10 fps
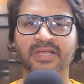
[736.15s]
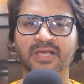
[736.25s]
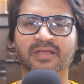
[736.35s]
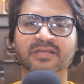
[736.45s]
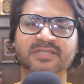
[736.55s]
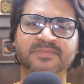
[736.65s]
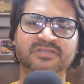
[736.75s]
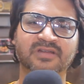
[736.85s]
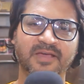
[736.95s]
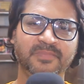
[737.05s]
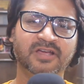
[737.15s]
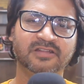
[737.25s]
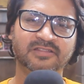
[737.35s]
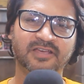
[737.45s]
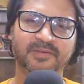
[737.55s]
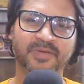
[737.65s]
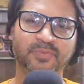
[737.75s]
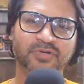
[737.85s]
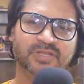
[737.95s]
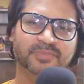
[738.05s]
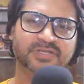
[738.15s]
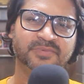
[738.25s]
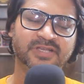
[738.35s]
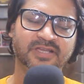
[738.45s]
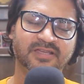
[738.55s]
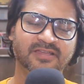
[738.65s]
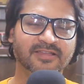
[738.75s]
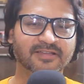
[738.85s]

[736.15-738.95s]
क्लिक करें सब्सक्राइब भी कर दें ताकि मैं आपको इतने मज़े मज़े के